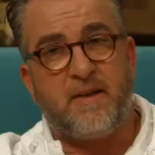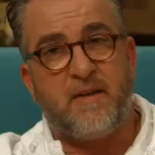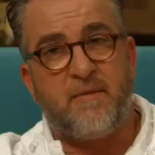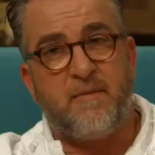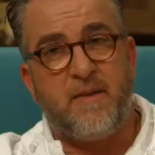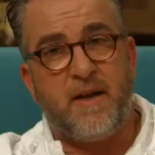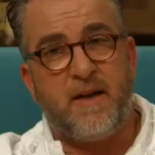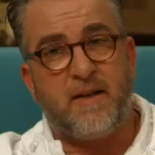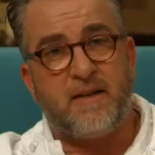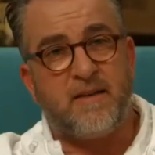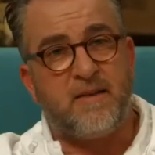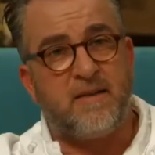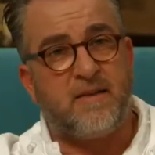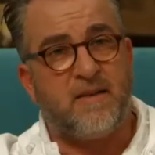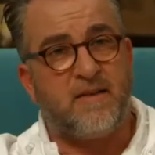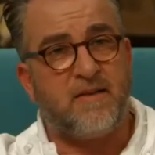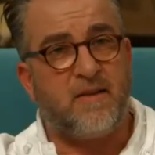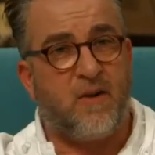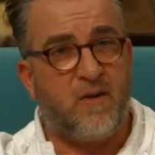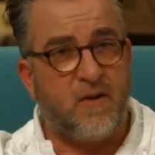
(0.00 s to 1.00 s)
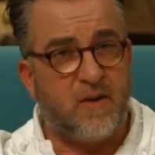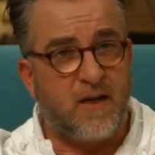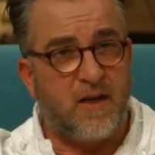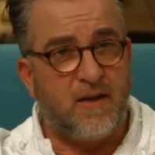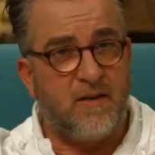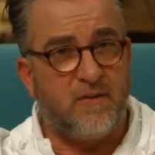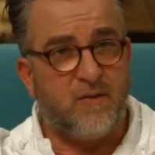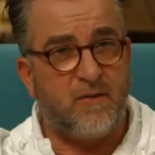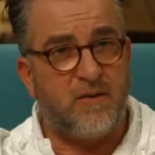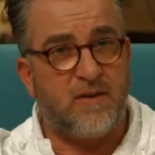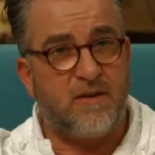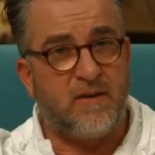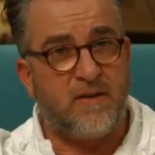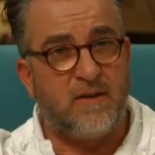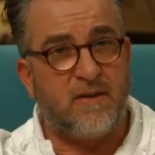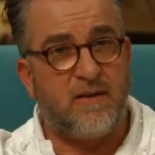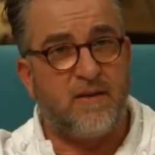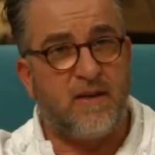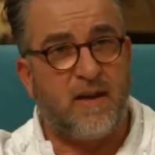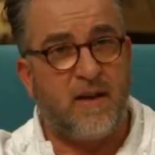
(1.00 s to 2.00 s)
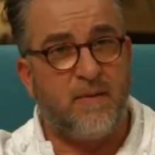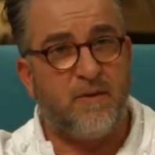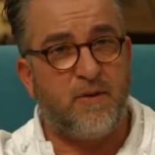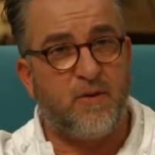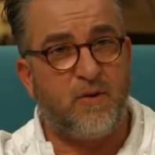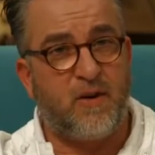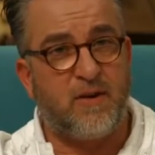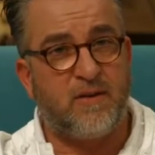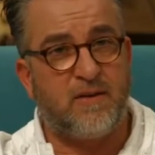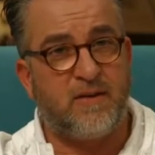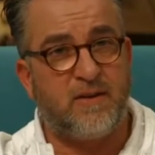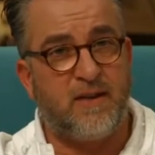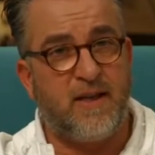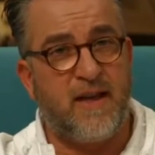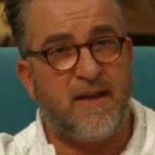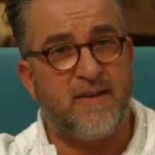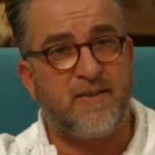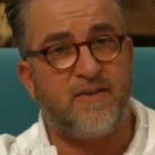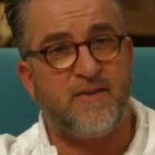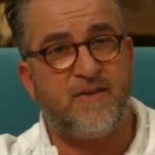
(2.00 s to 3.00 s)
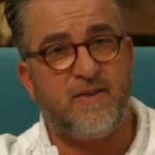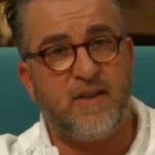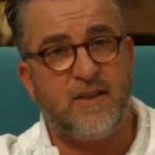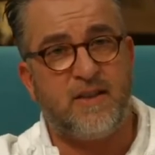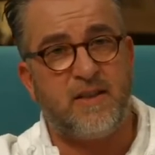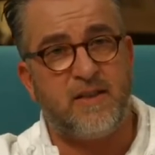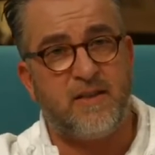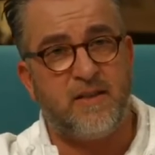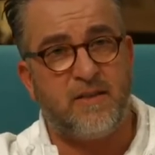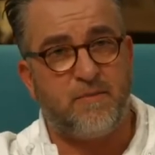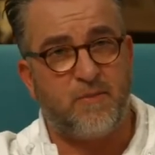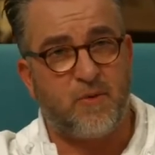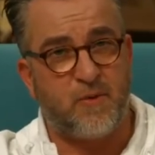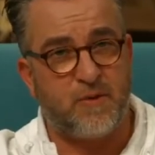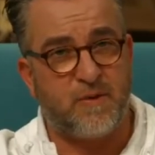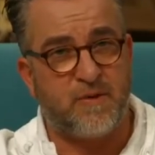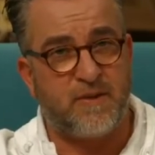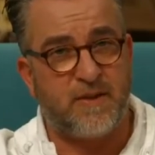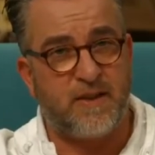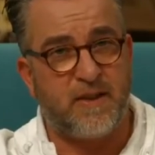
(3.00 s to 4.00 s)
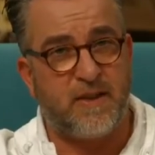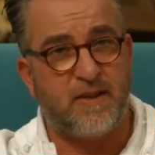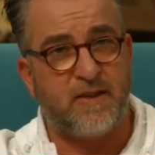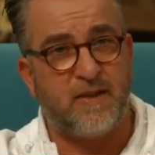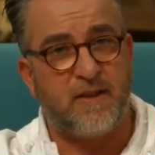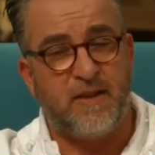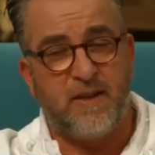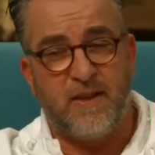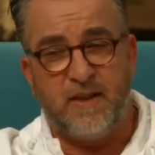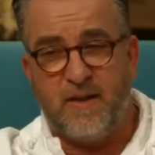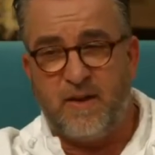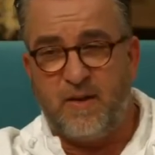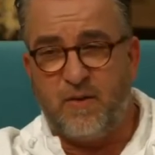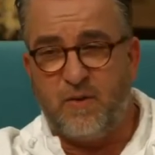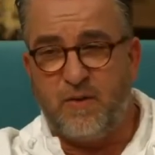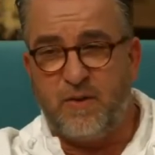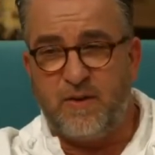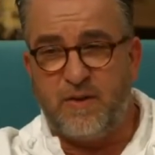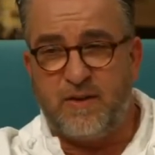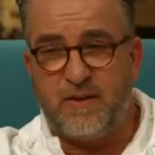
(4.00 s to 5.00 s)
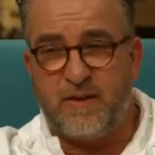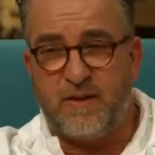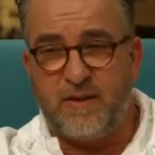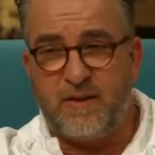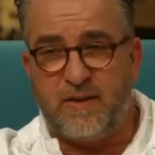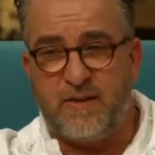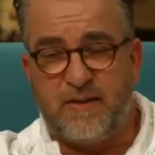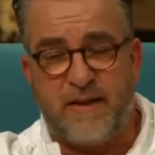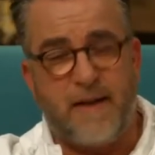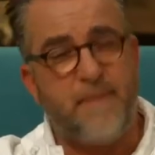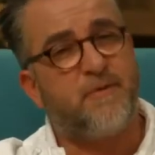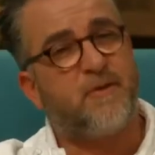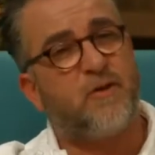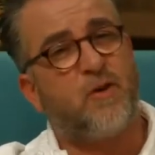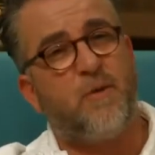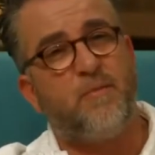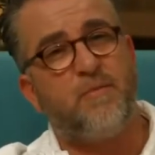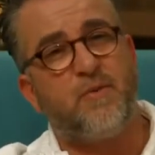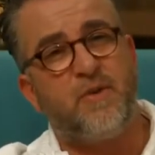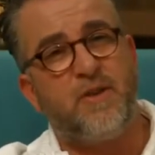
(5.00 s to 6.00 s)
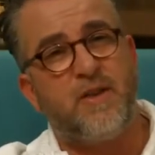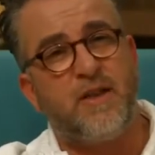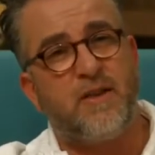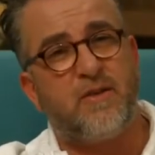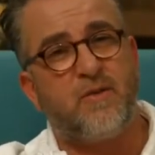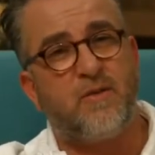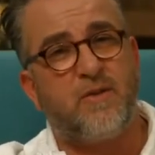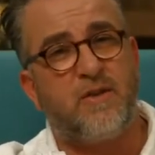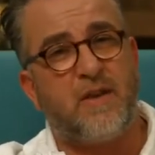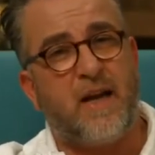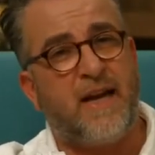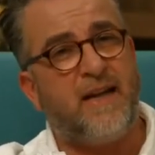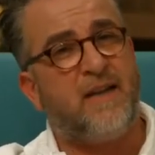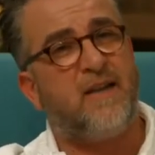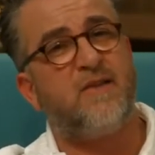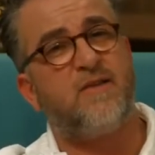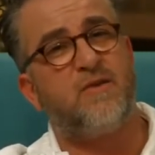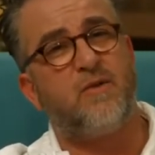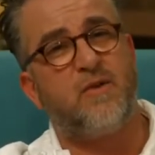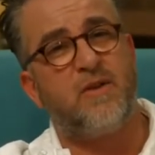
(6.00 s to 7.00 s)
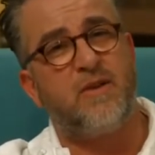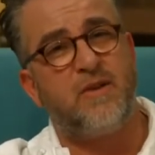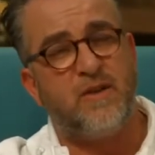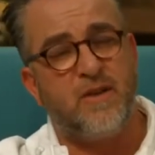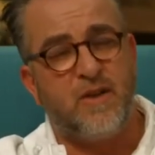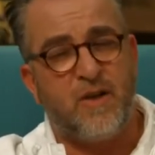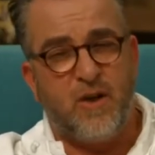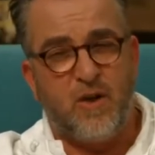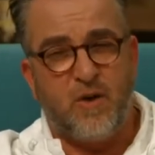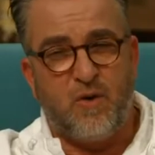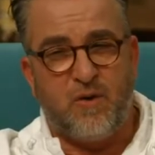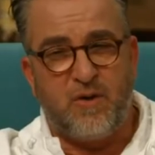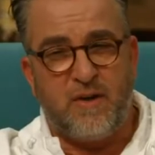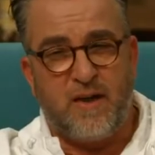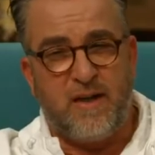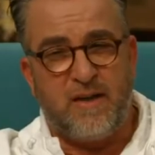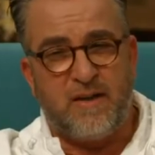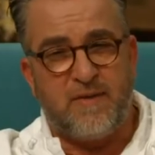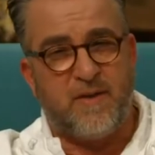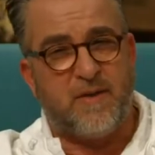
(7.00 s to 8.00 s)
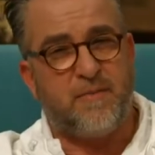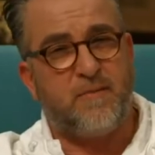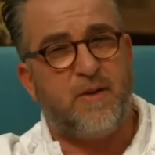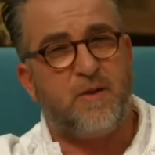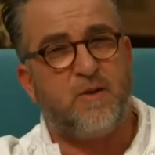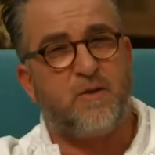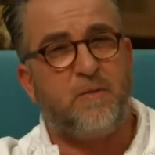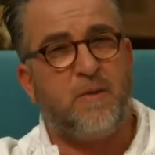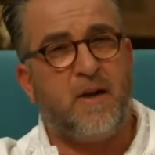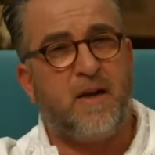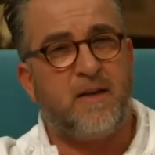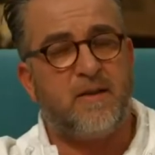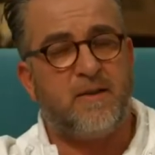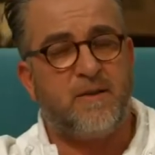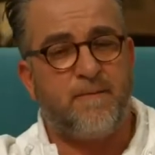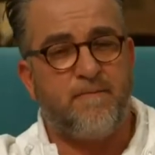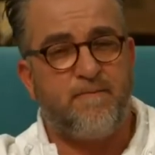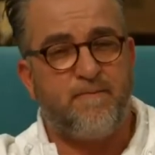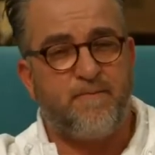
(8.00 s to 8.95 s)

gemerkt, dass ich das auch kann und äh, habe dort die ersten Titel produziert und äh, selbst komponiert und eingesungen und alles, was man so macht.